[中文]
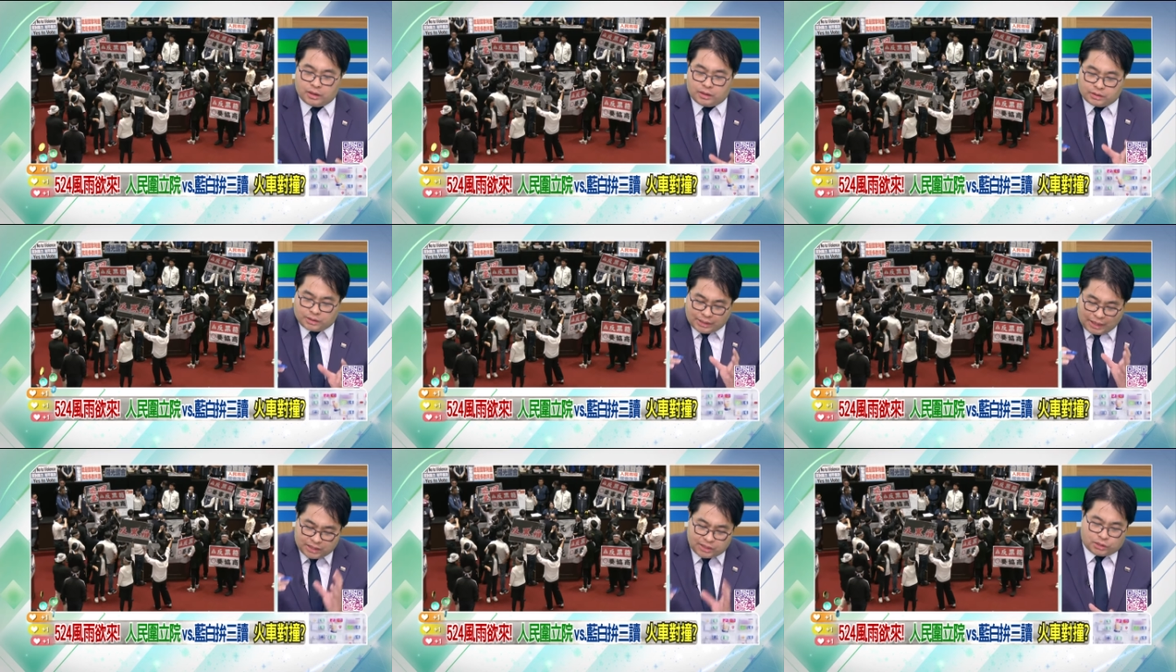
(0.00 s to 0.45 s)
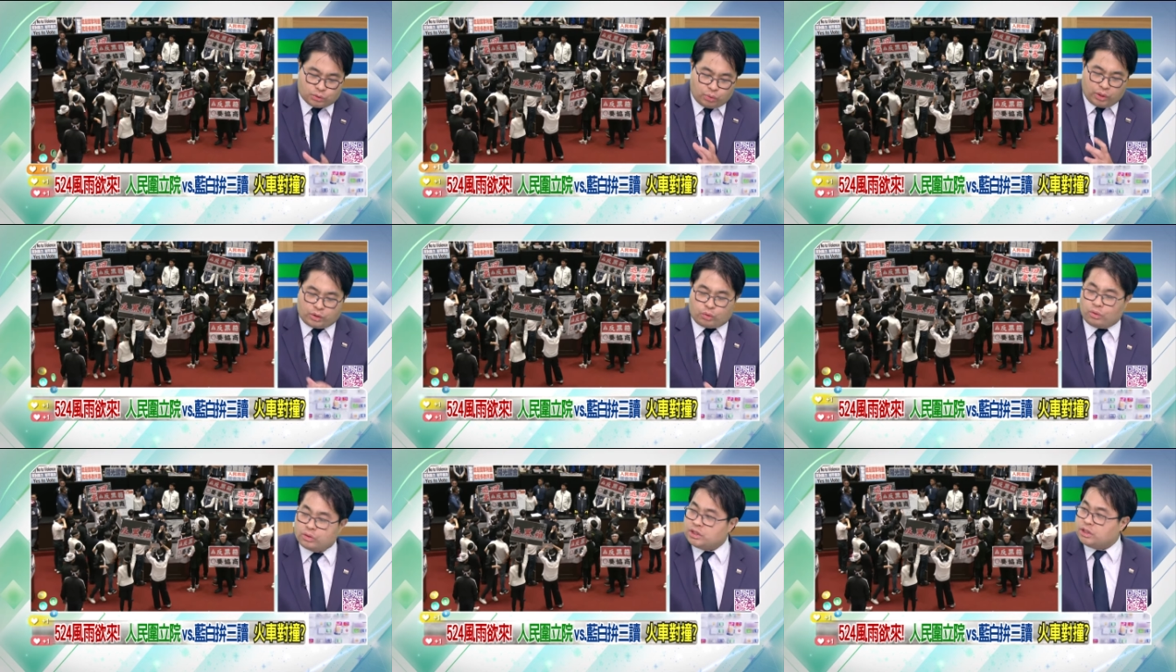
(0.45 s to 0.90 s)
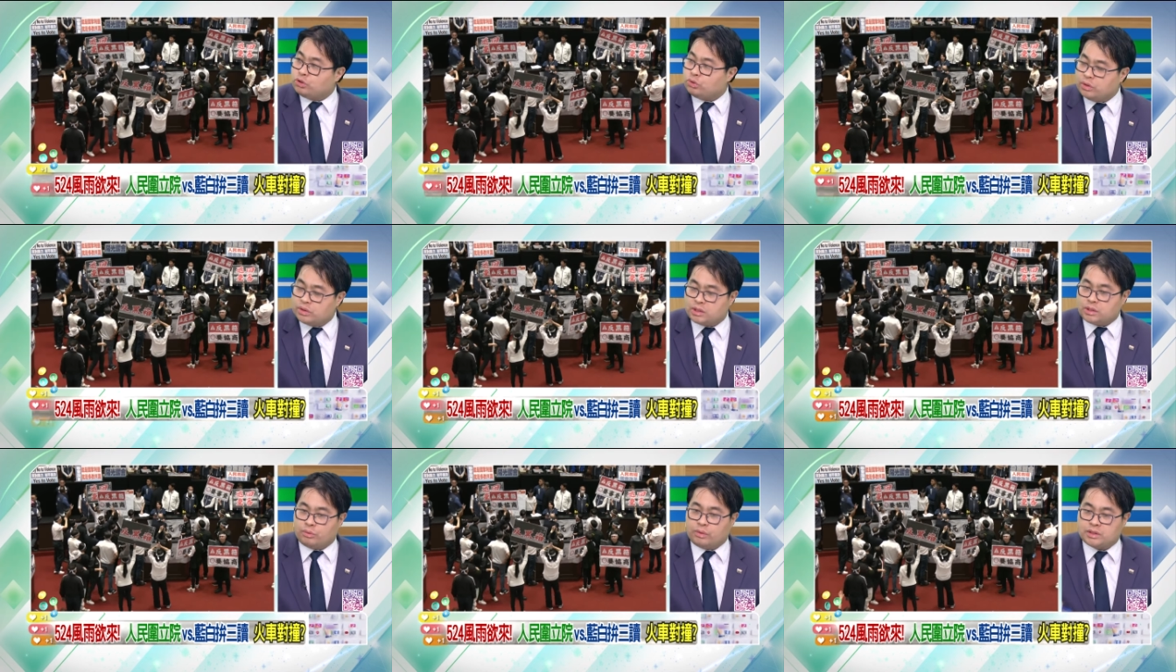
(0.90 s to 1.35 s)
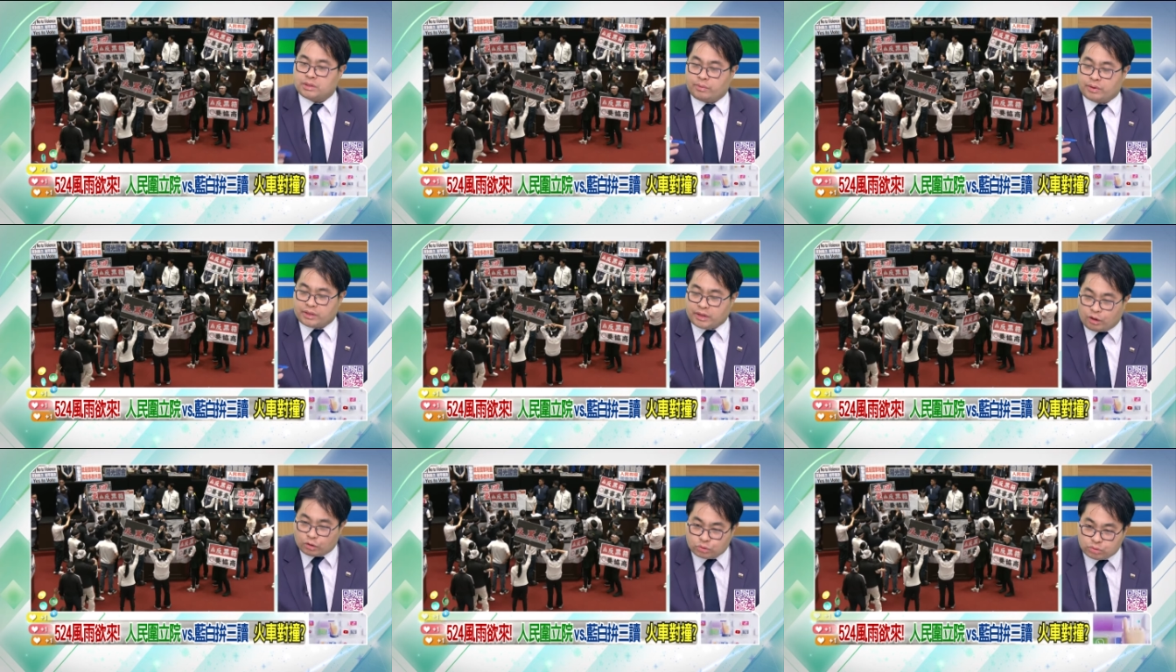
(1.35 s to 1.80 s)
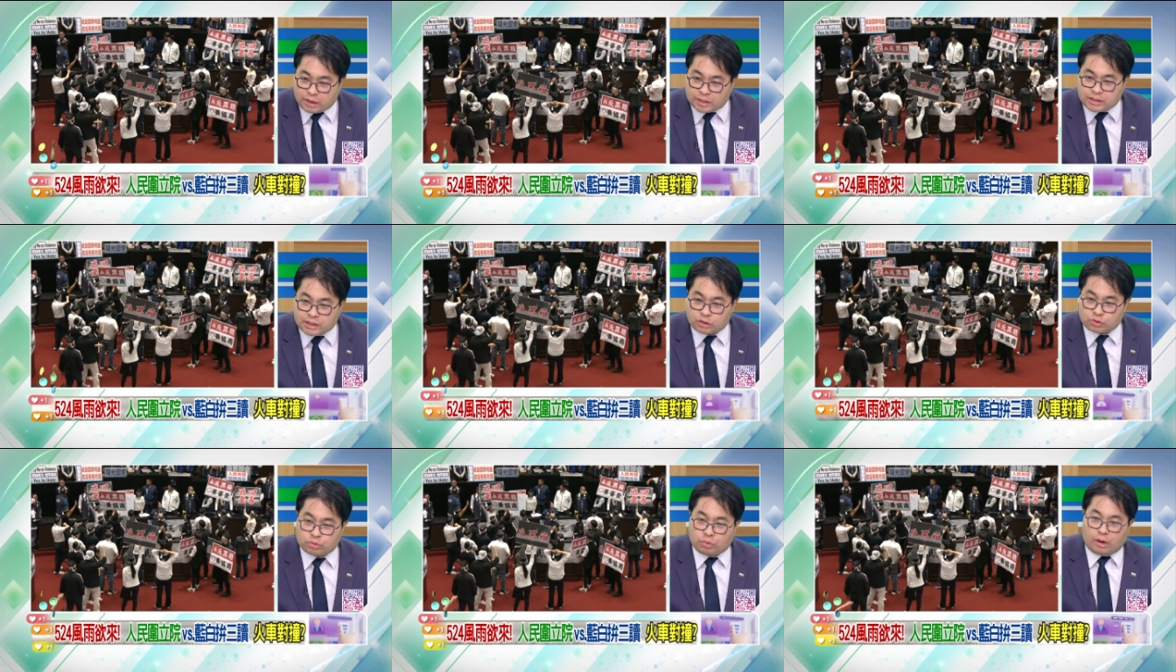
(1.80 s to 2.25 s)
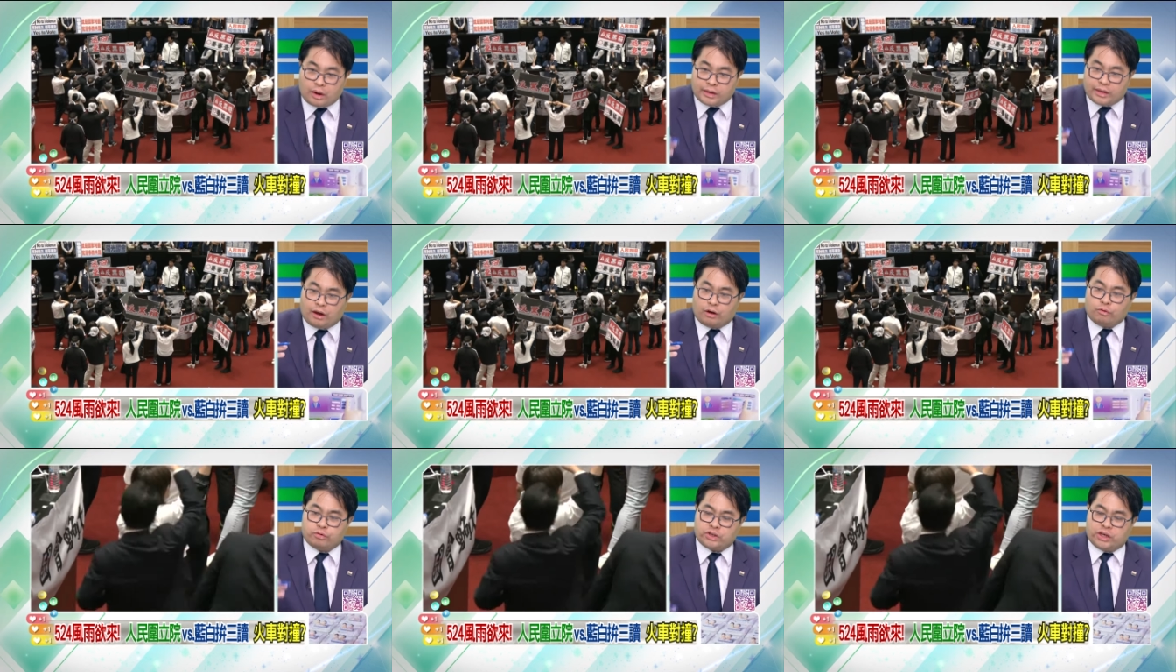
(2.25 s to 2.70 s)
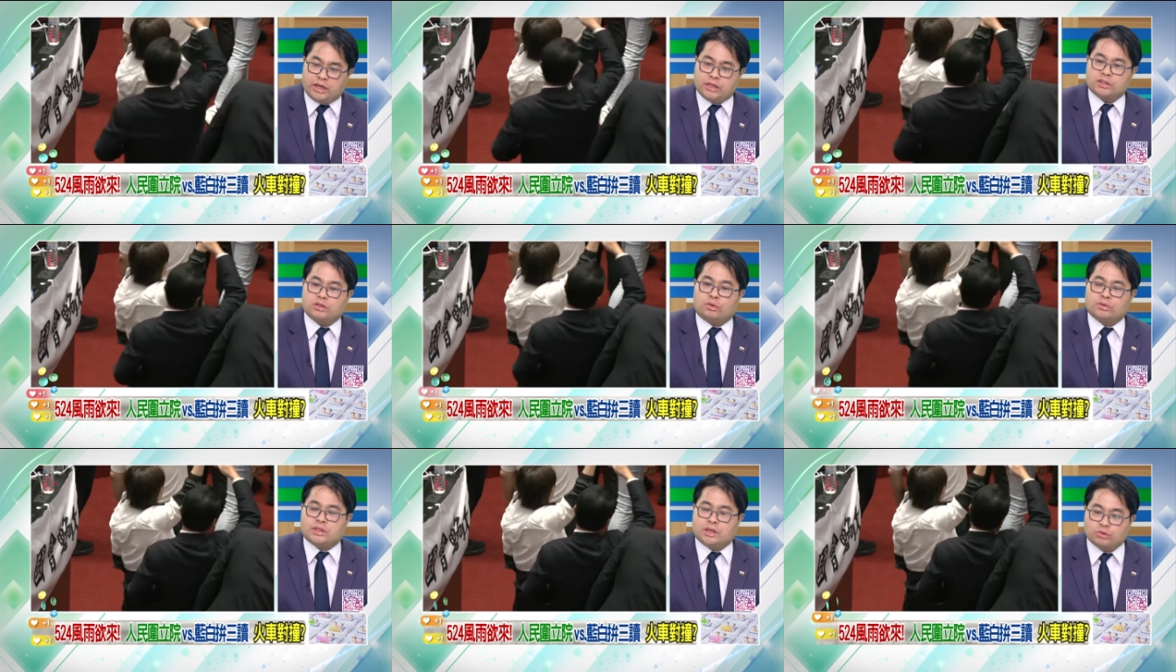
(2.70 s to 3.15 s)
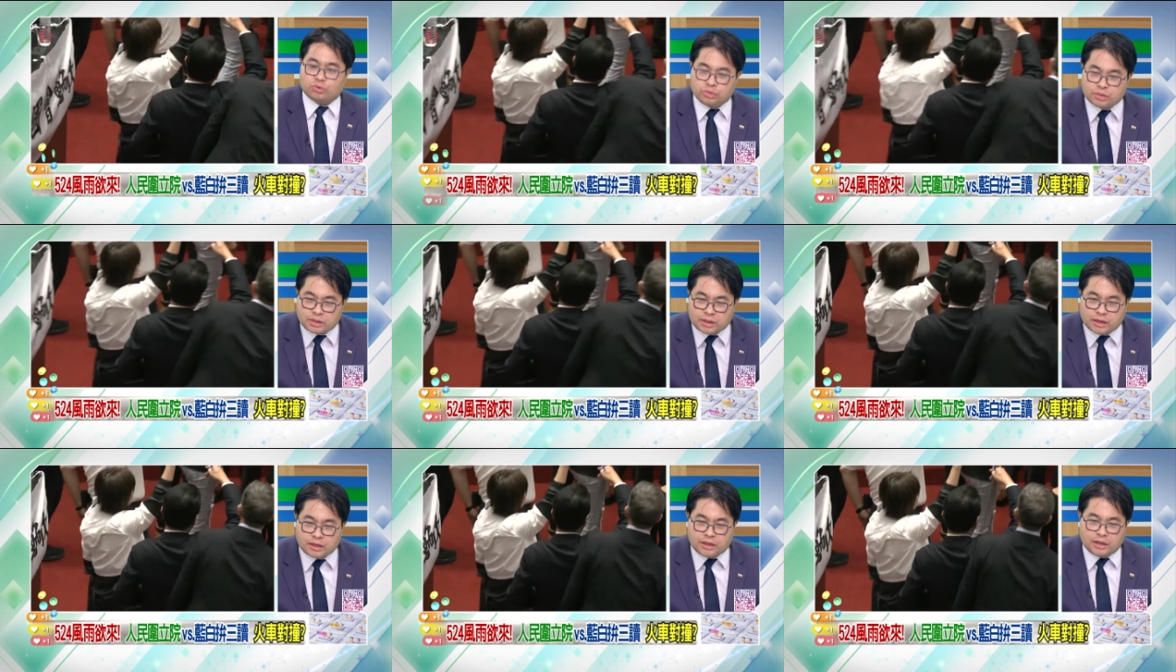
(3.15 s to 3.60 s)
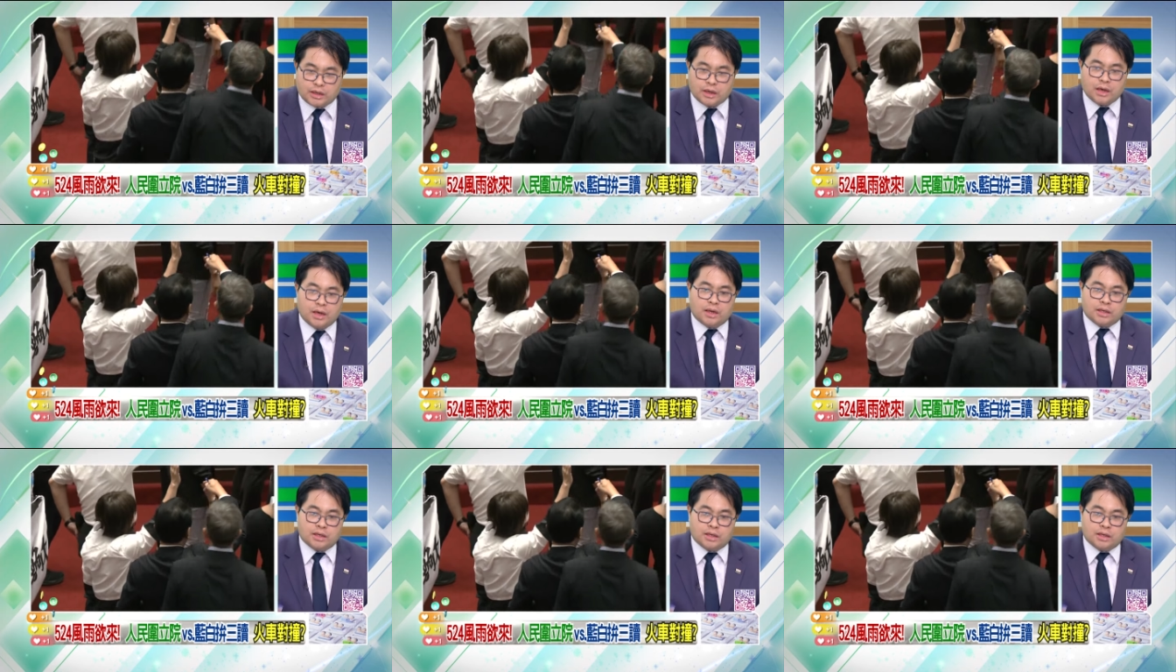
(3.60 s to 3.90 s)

三十位国际学者为什么要跳出来讲说你要严守程序正义？